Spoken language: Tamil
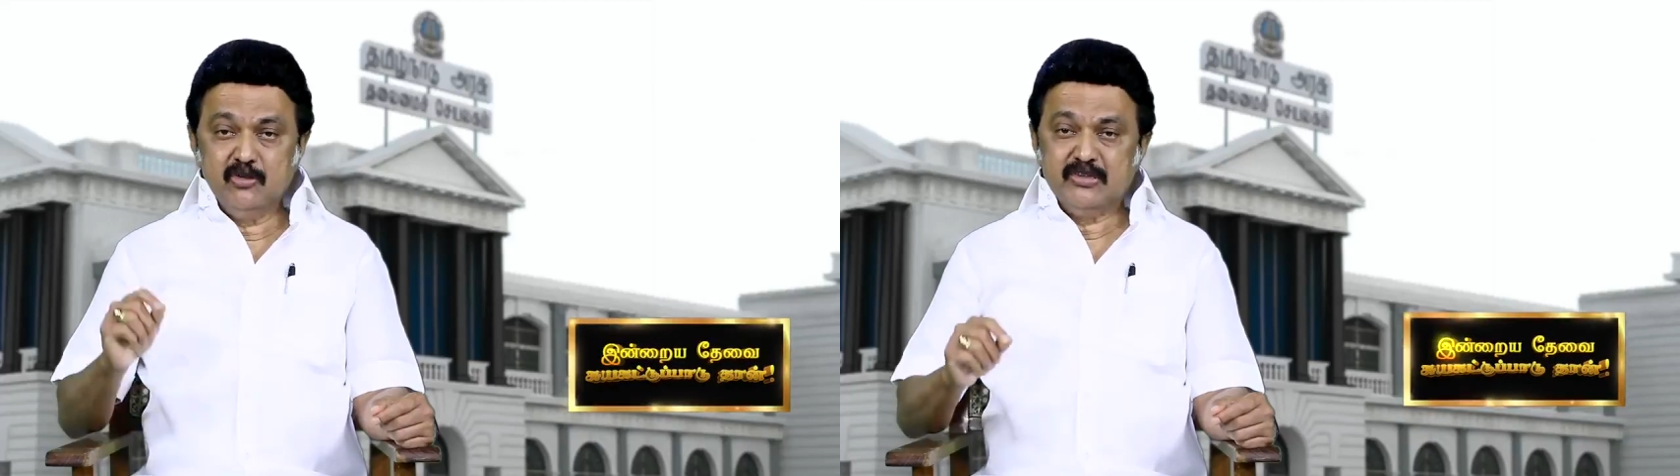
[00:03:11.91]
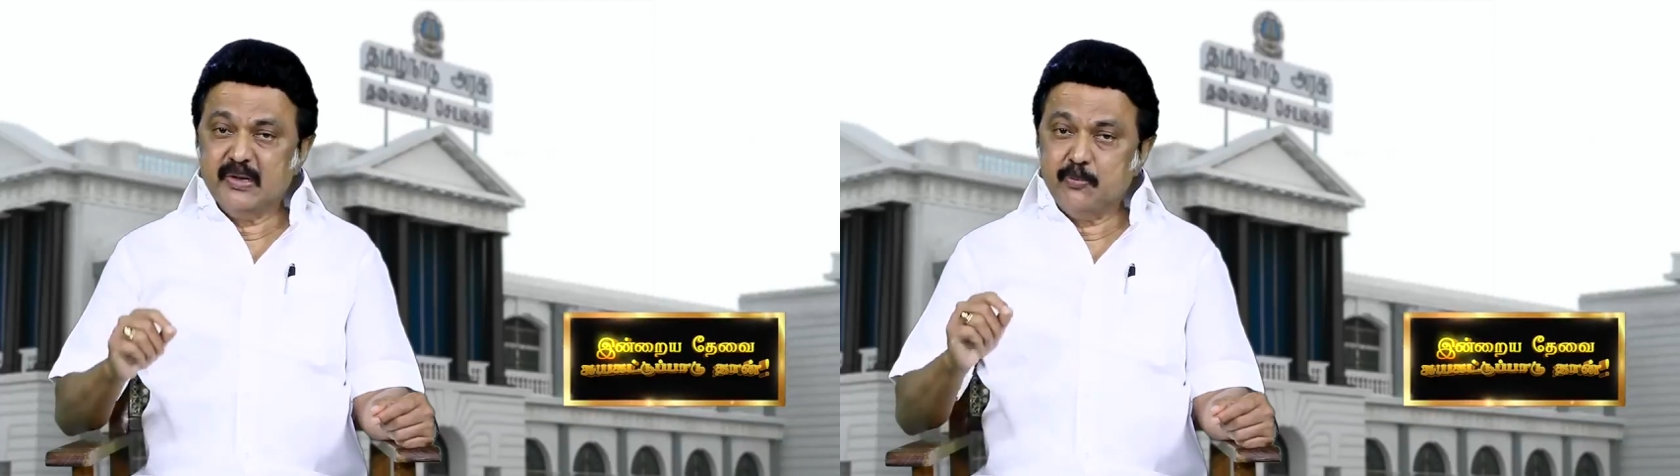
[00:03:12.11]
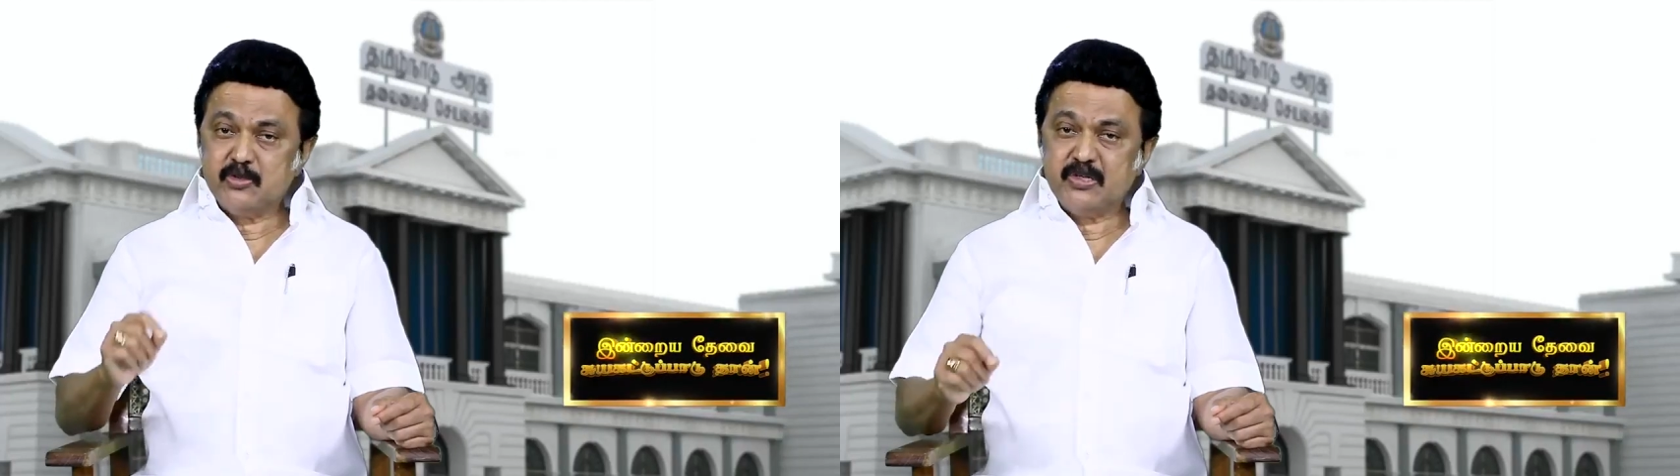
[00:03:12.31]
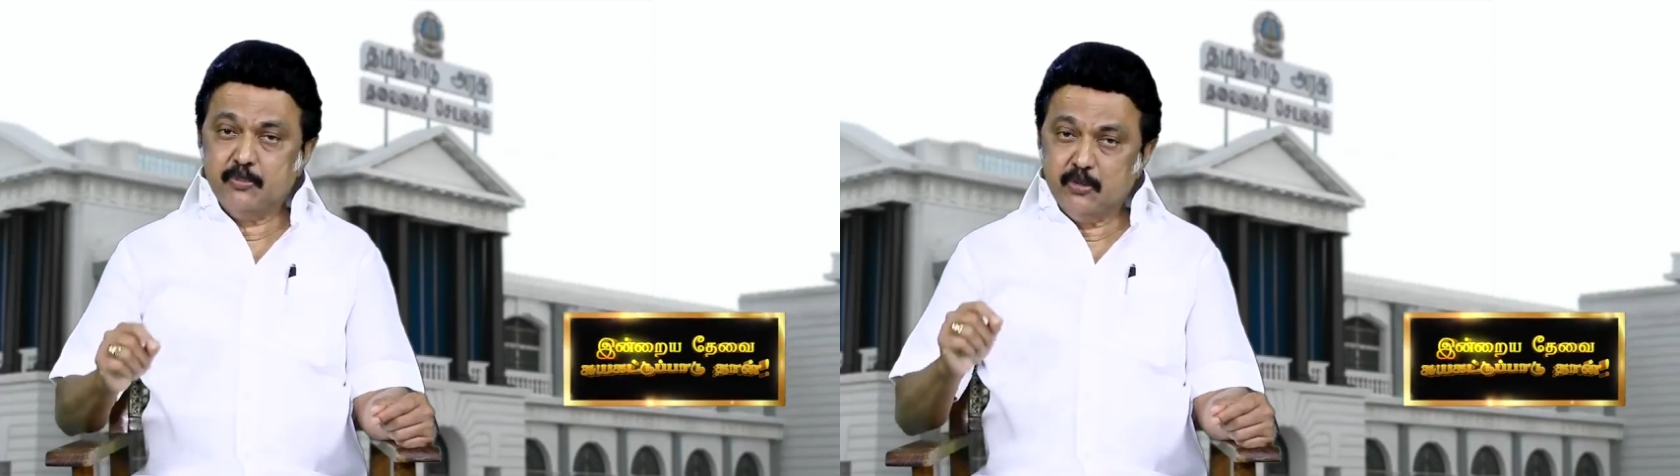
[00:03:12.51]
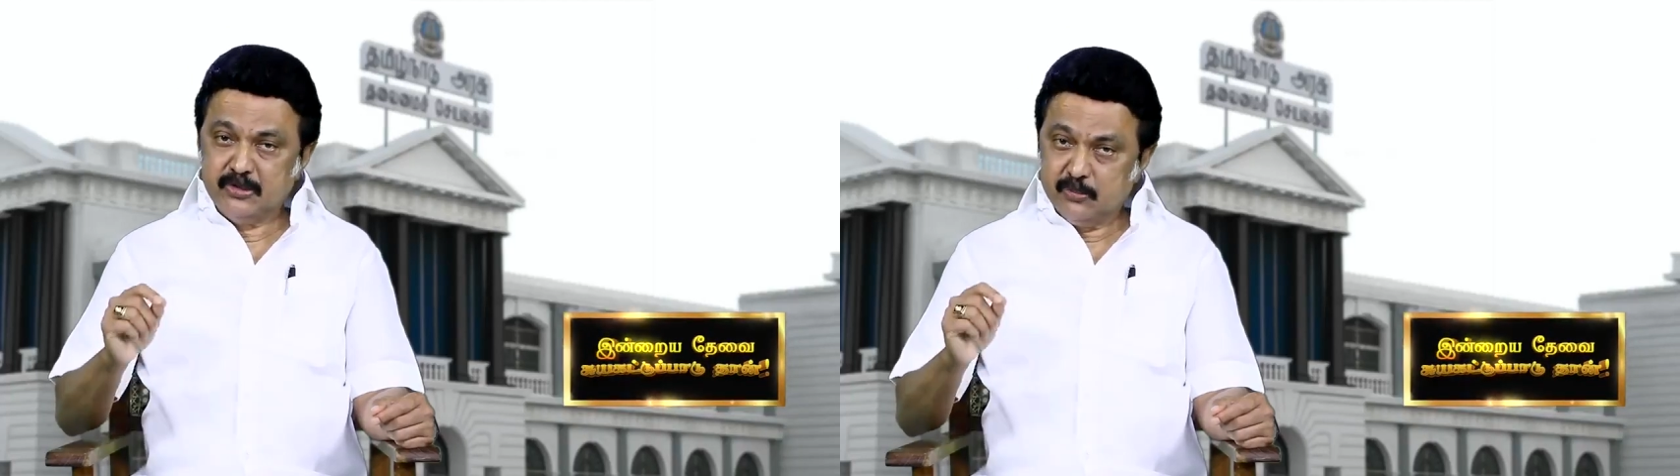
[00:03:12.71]
இன்னும்
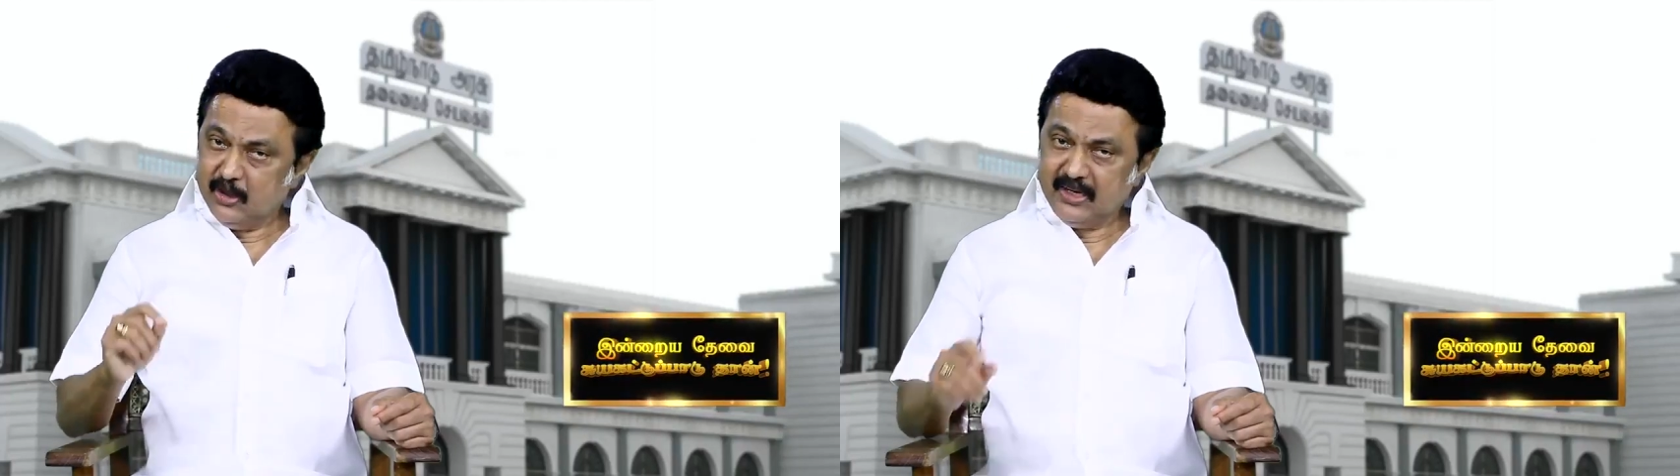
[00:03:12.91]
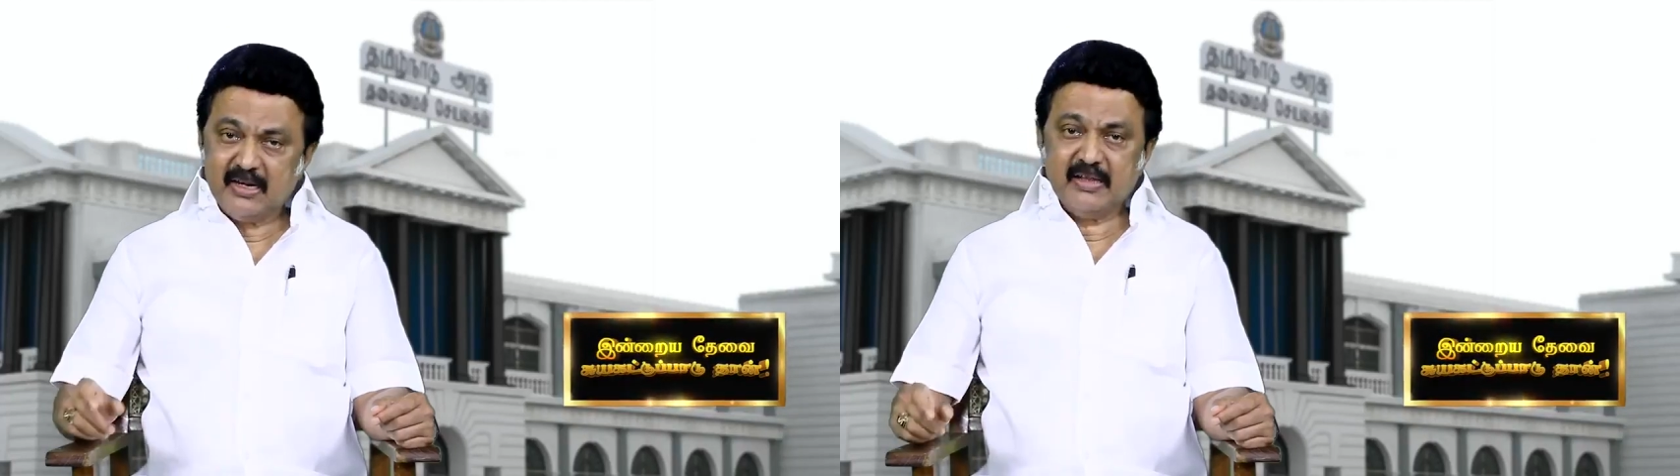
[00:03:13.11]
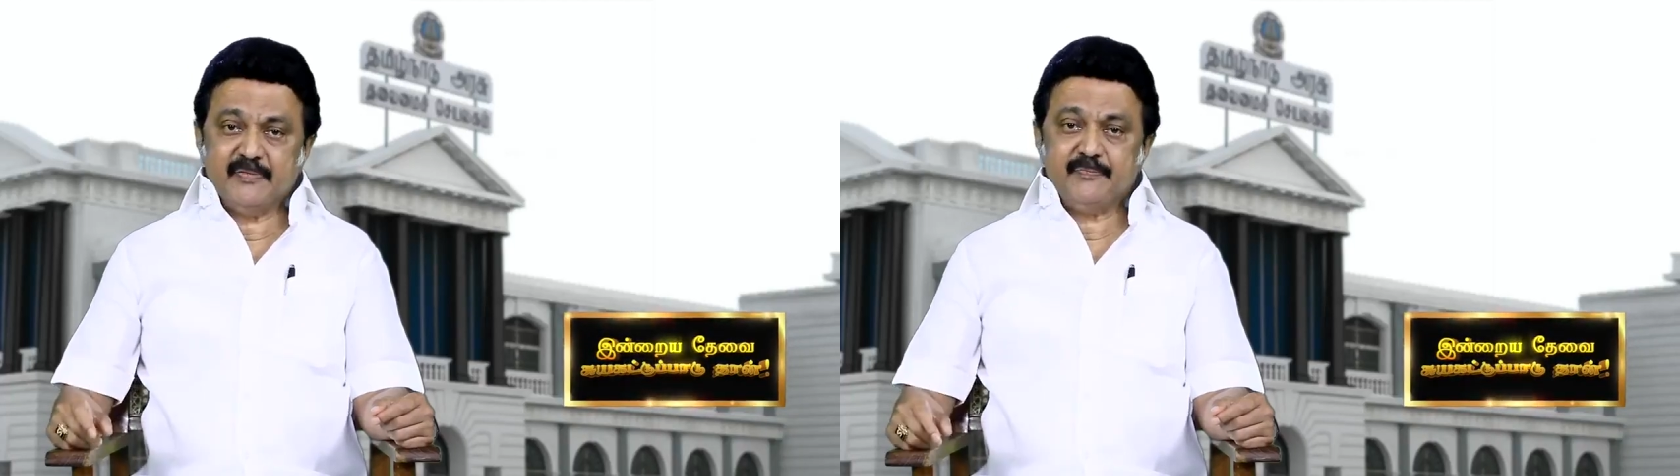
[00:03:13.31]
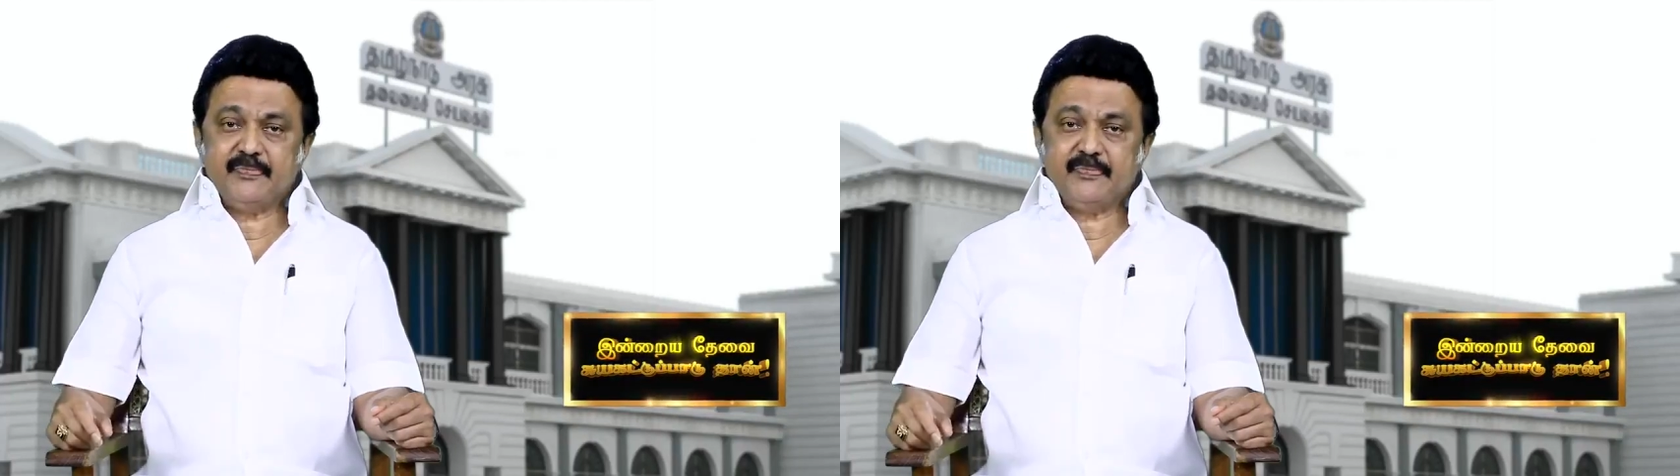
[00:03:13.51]
தடுப்பூசி போட்டு முடிக்கலை